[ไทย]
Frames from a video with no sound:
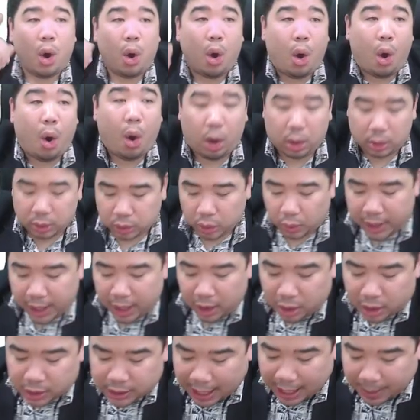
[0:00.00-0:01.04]
6ตรงนี้ก็
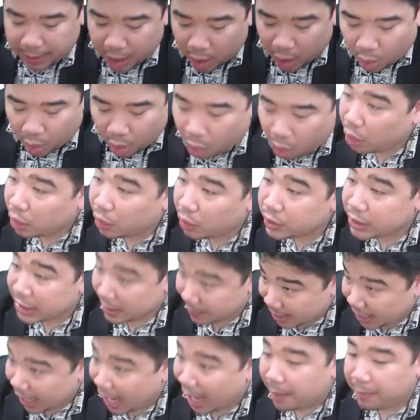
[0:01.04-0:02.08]
ต้องใส่เป็น 6 จริงไห
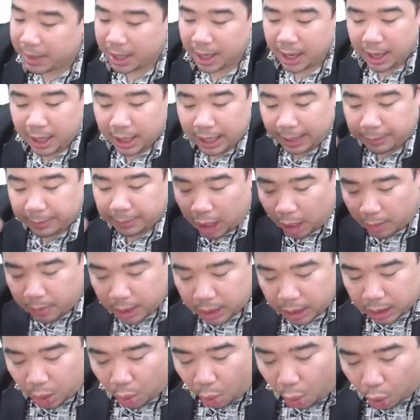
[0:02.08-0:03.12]
มครับ คำตอบก็
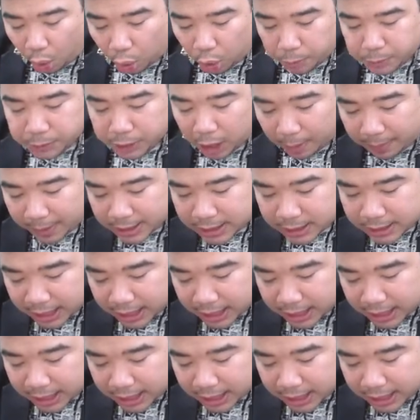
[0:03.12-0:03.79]
คือ6ลบ2เป็น